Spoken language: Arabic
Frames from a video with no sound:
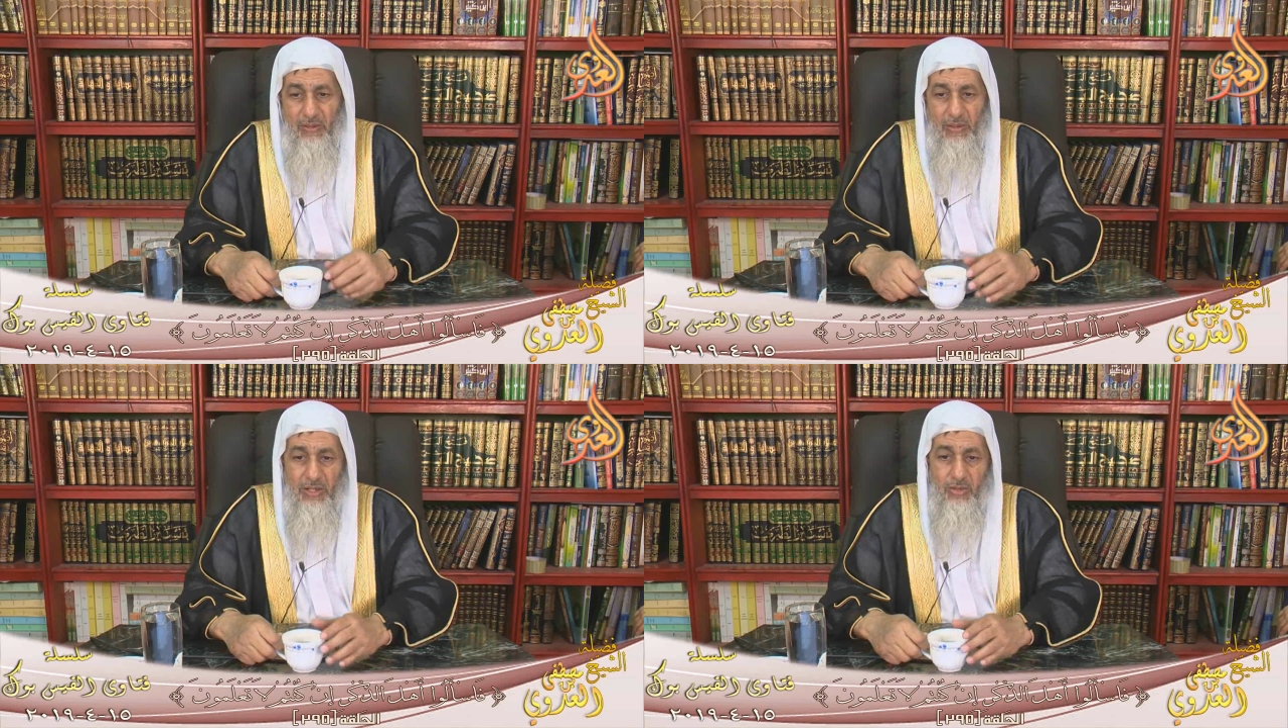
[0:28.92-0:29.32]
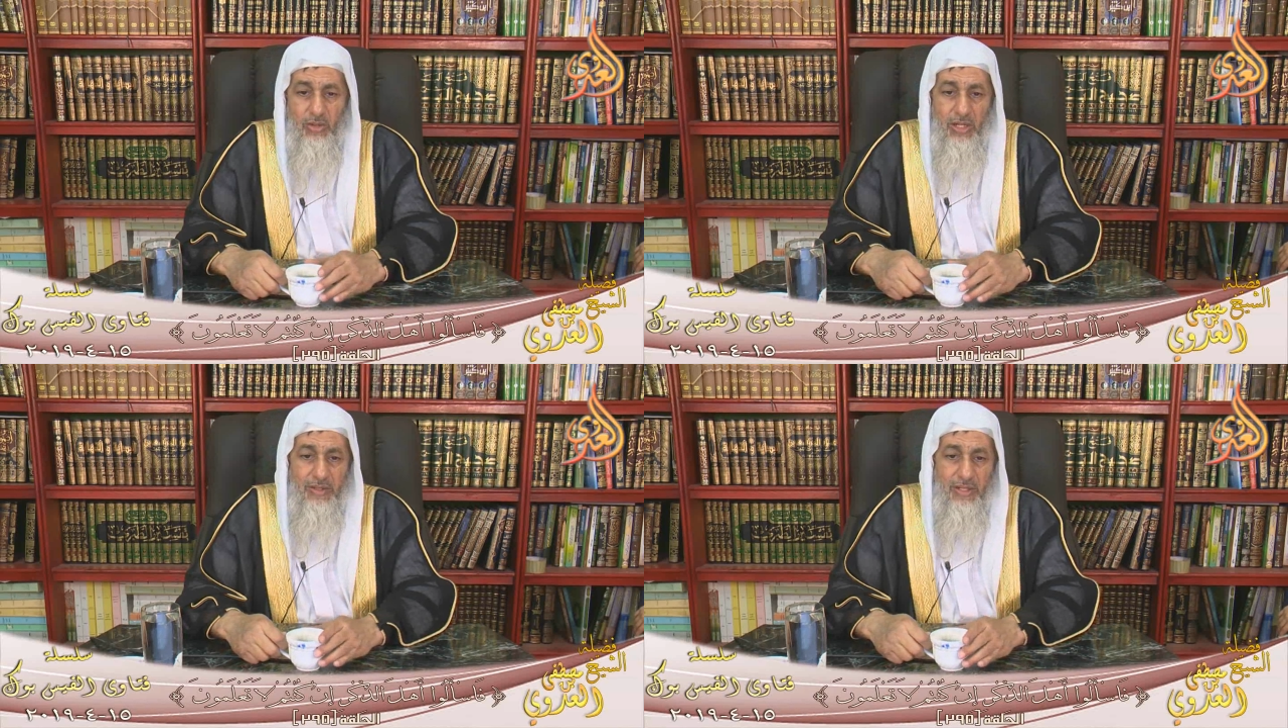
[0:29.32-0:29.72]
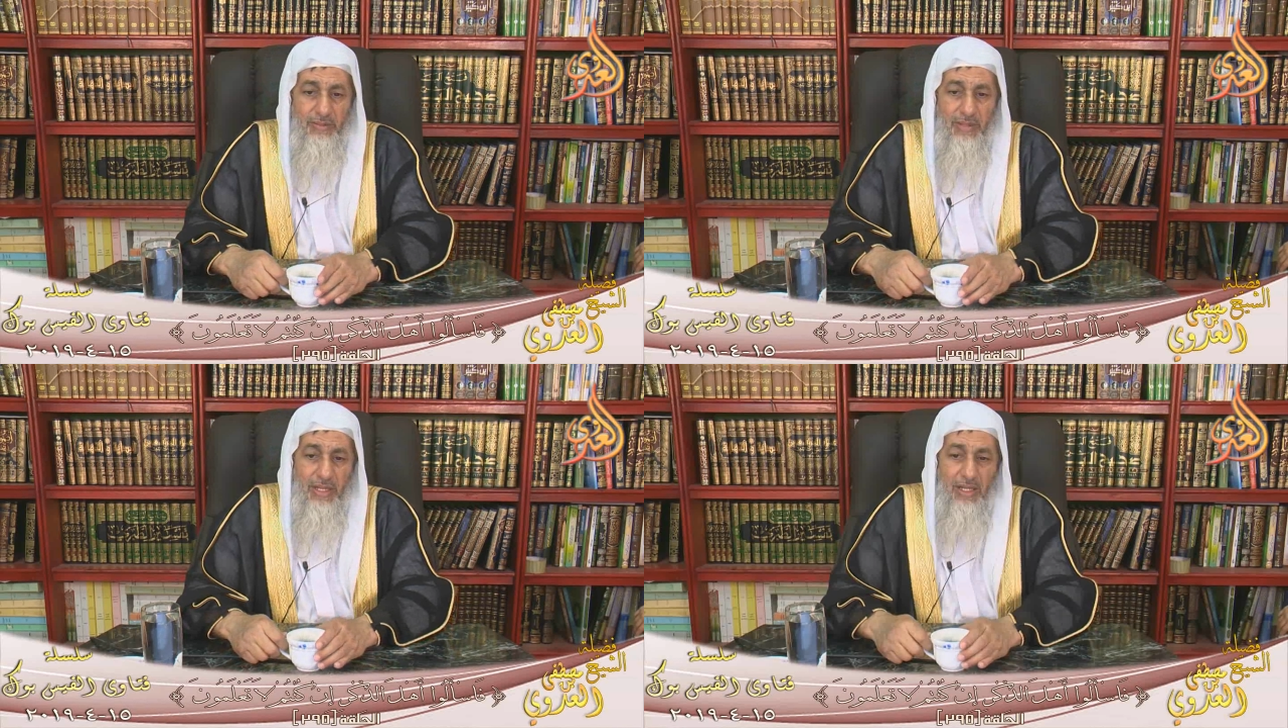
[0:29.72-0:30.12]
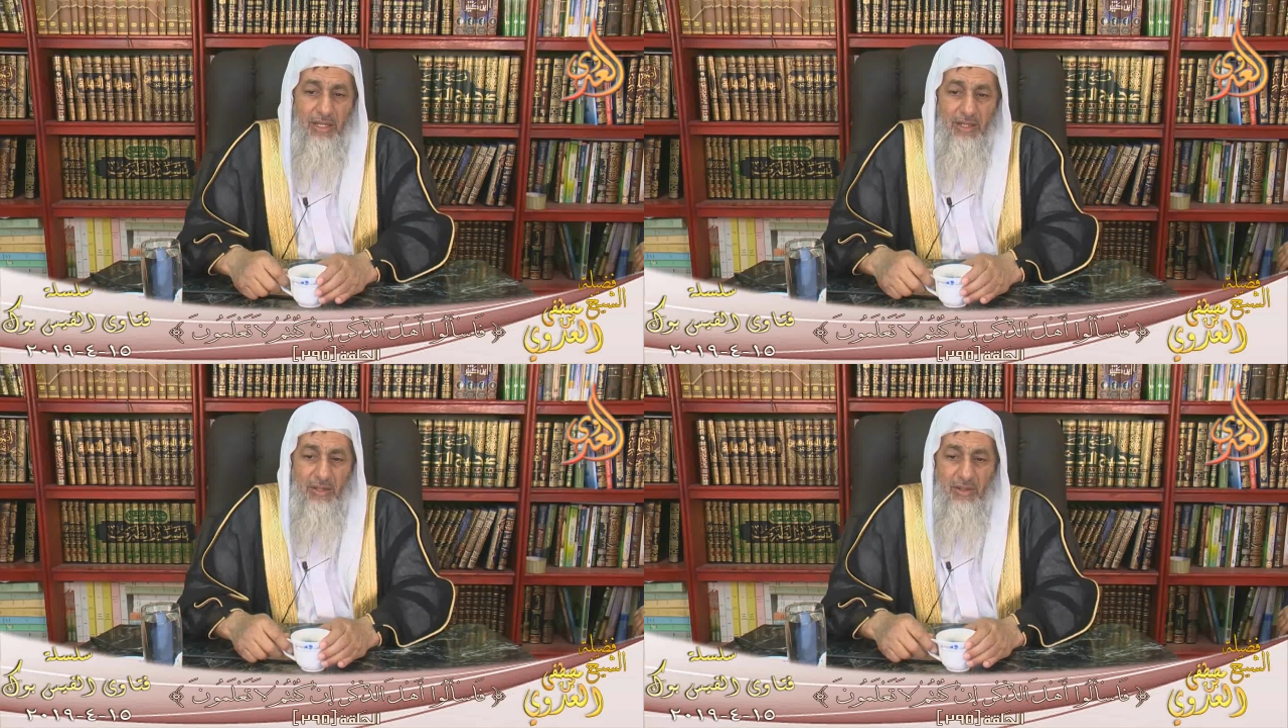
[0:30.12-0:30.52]
وأصل رأس
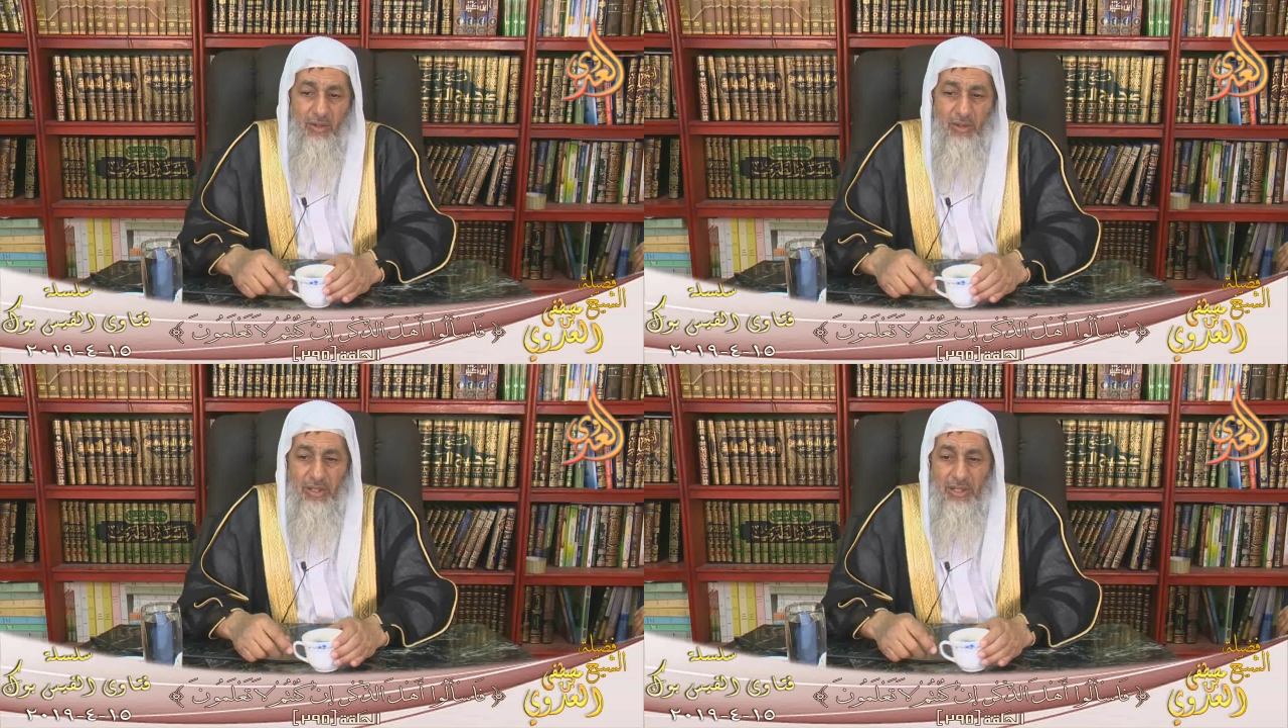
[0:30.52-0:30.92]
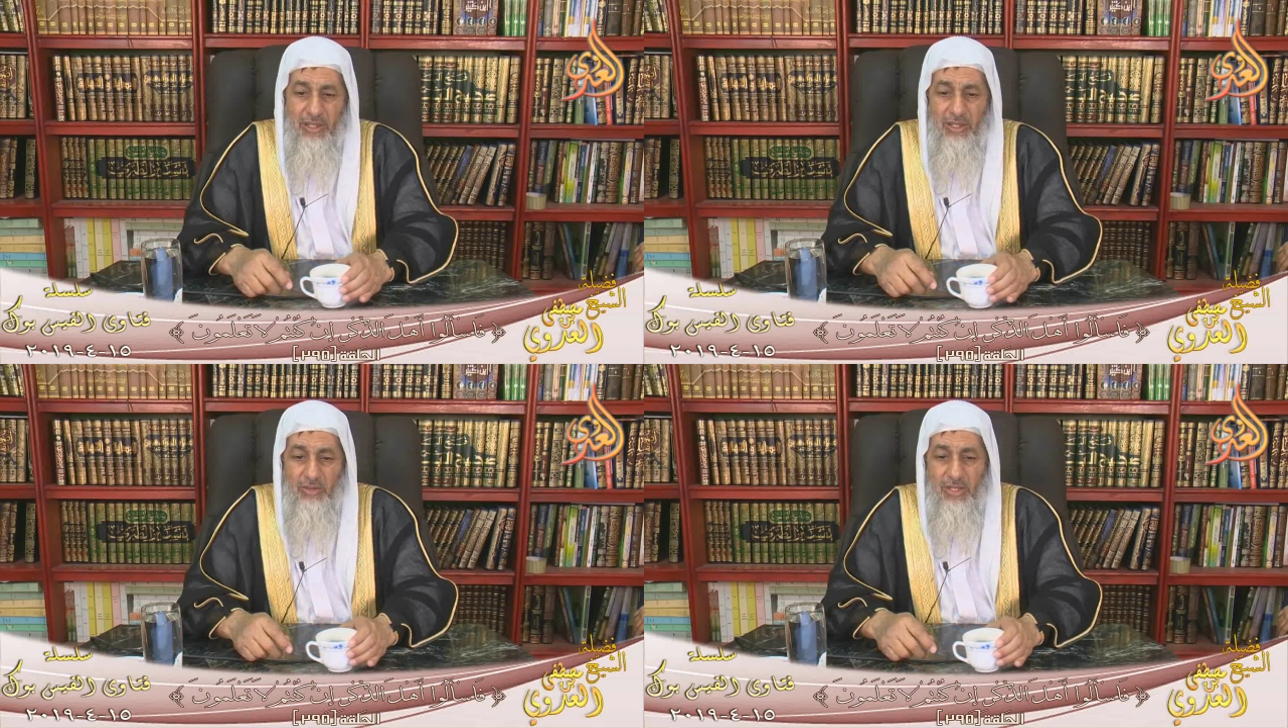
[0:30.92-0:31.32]
المال هو الذي